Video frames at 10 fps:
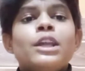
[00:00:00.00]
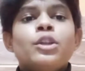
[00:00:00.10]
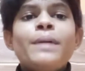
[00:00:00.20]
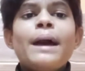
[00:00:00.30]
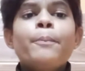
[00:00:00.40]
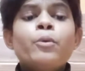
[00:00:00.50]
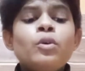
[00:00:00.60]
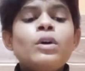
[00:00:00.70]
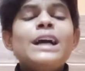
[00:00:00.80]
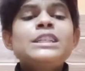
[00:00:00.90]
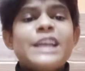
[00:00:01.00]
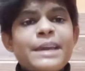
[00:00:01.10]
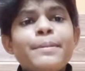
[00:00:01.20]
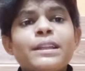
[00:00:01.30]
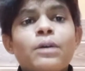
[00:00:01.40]
तो मैं आपको आज
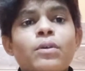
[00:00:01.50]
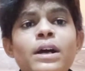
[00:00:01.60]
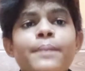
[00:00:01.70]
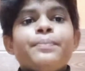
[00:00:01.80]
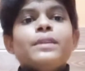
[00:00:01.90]
यही बताऊंगा